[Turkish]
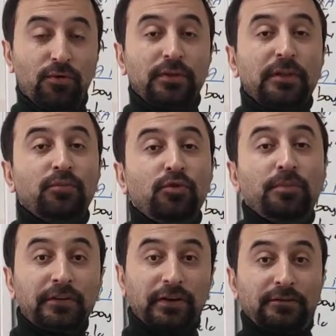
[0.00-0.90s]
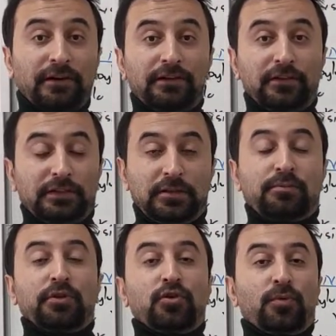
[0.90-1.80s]
Orada da büyükbaş hayvancılık
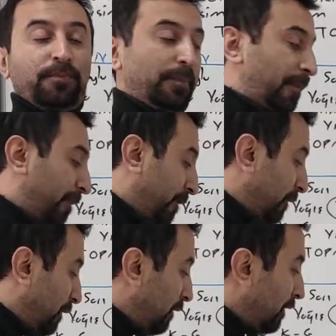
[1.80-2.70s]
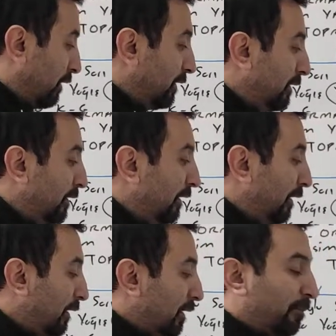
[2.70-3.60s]
yapılıyor.
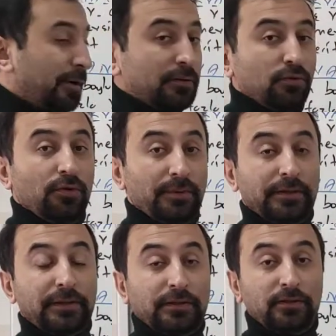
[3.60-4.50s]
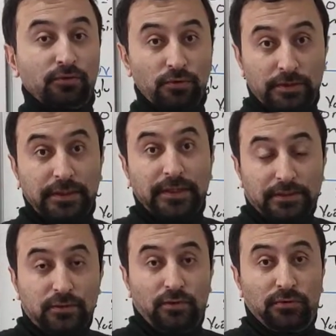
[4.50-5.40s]
İğne yapraklı ormanlardır. Soğuğa
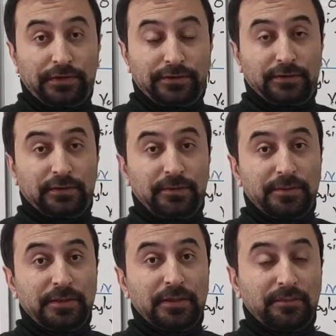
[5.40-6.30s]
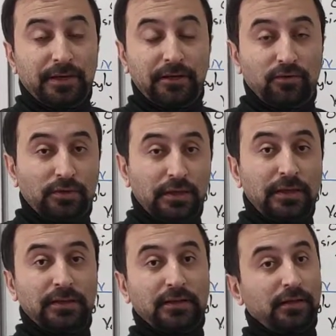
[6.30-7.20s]
dayanıklı olacaksın. Tabii ki yaprağını döken
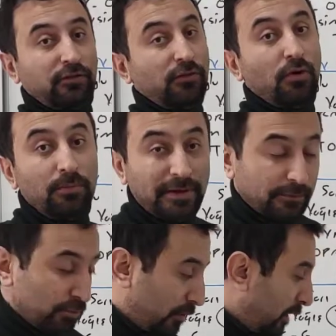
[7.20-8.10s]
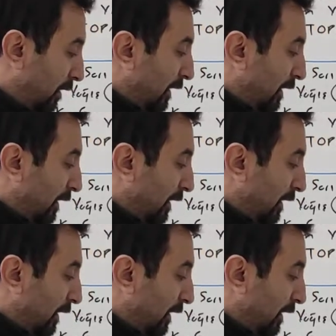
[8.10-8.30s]
ya da karışık olmaz burada.